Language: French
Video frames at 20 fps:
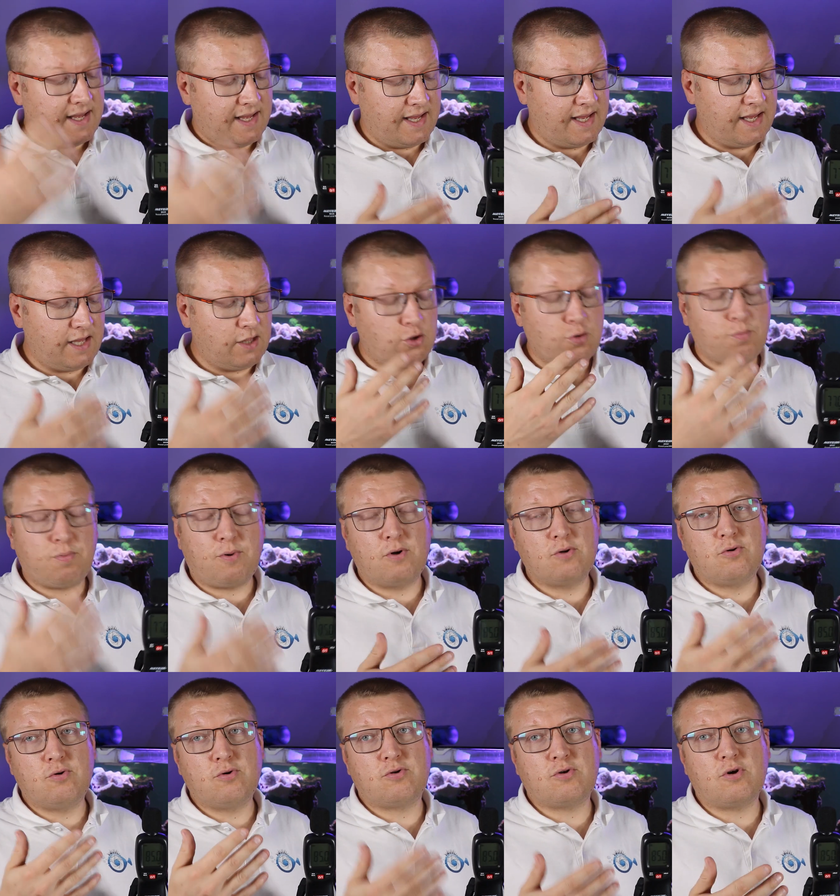et de
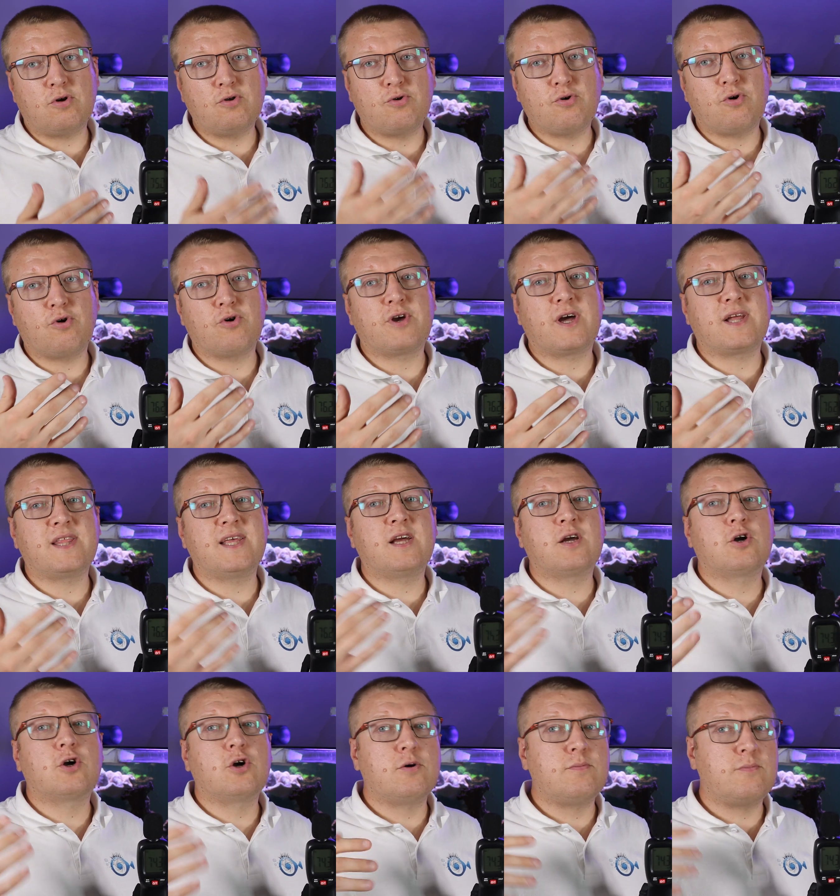prendre le temps de regarder
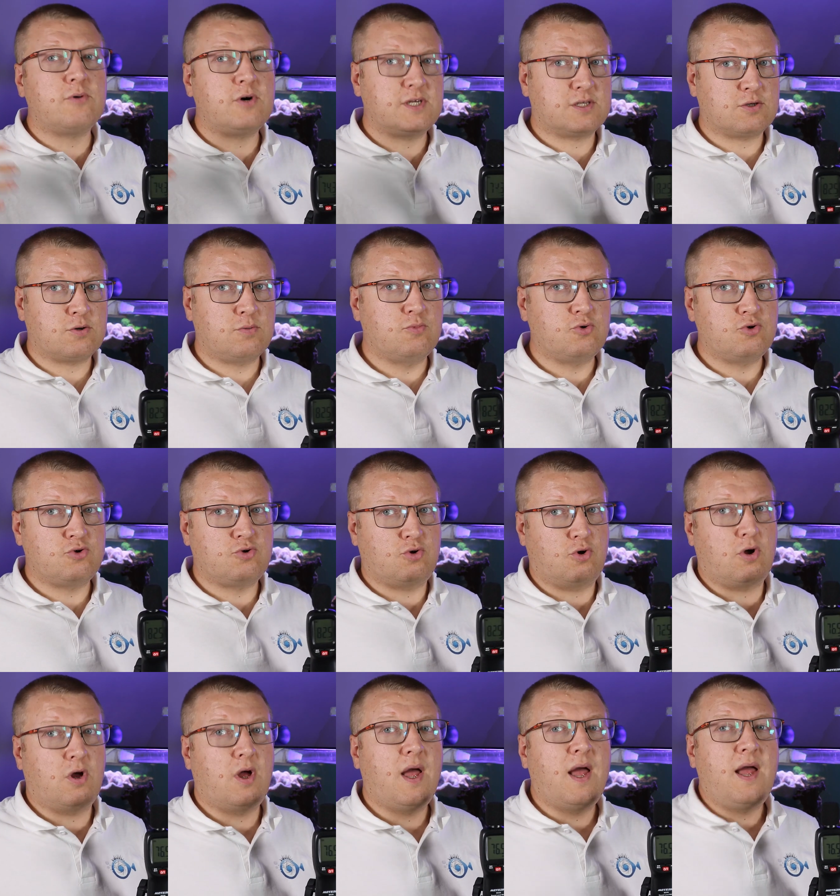comment est-ce qu'on
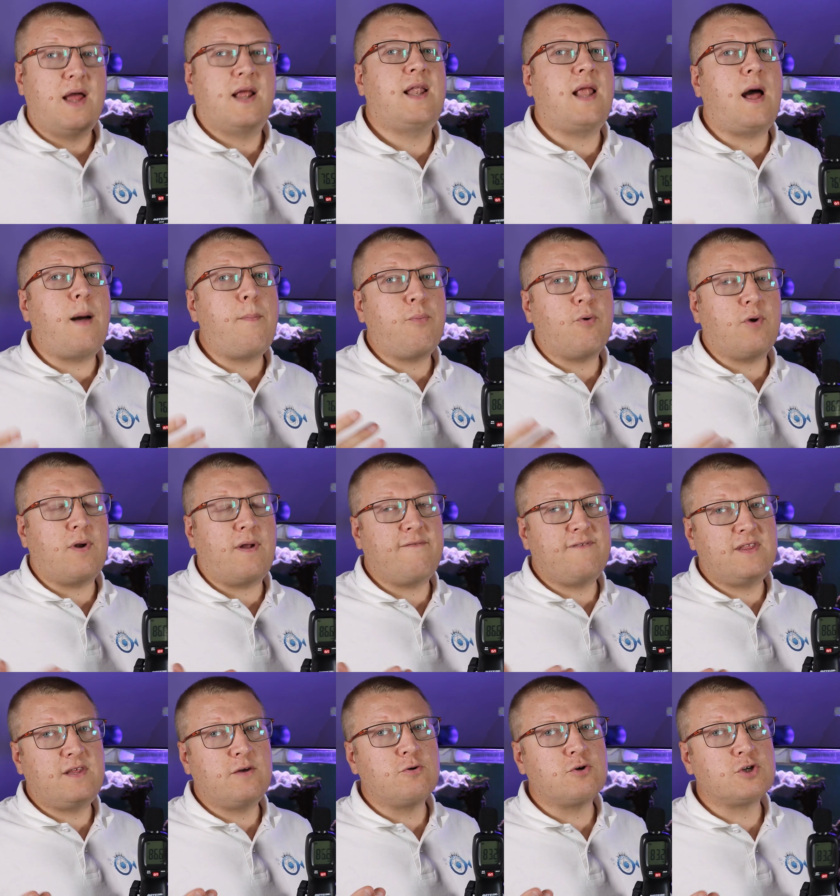mesure. Là, pour la
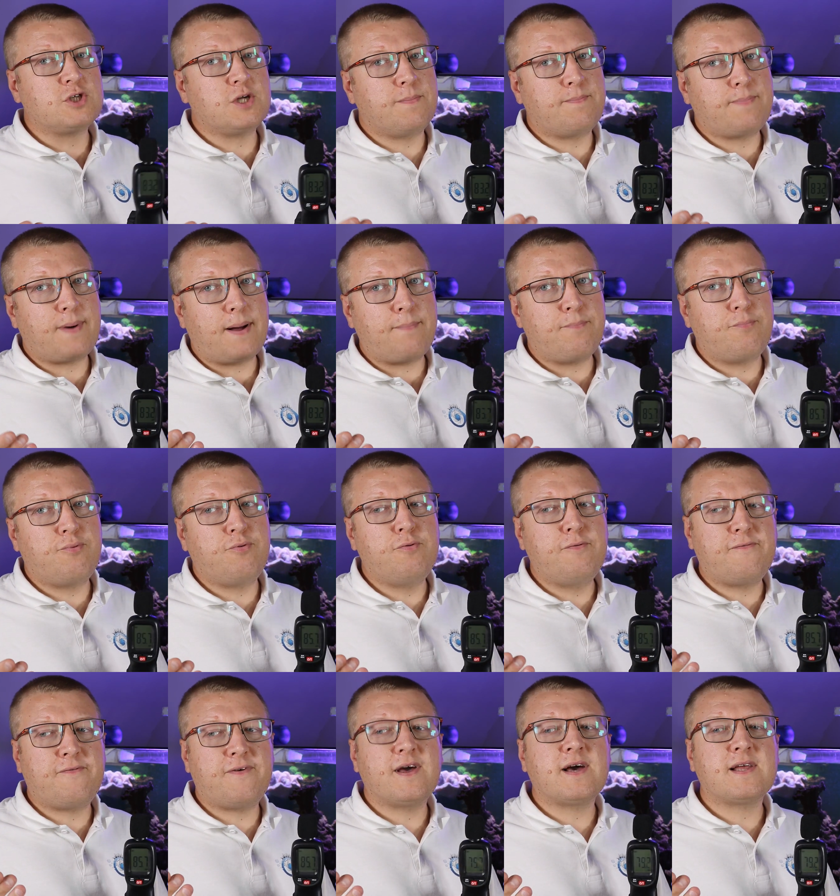vidéo, j'ai pas pu
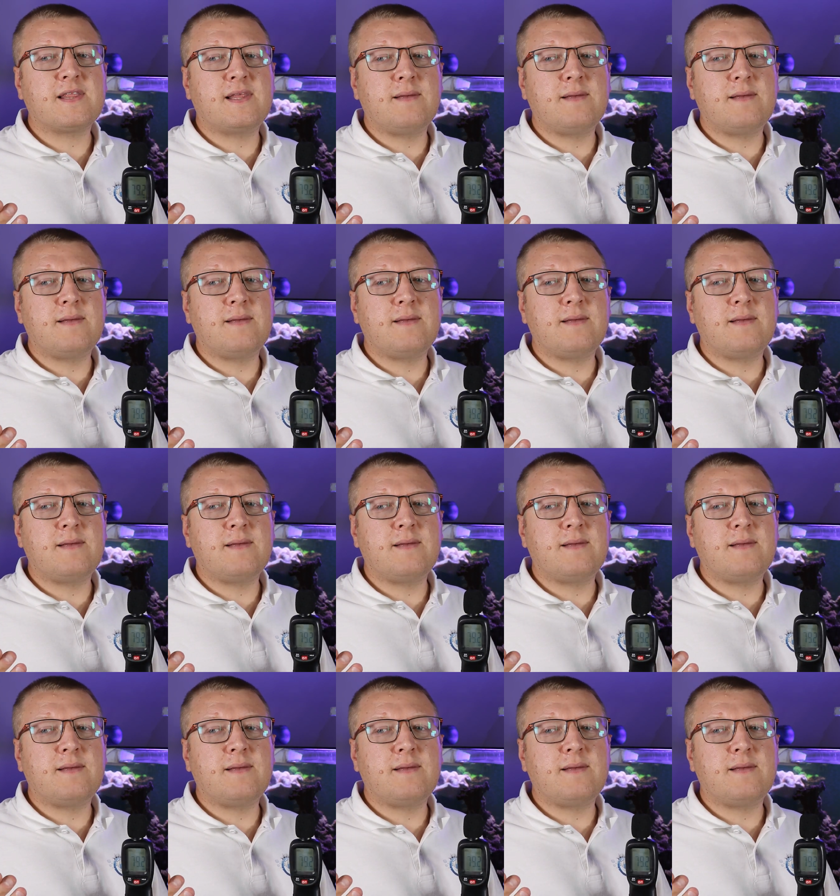faire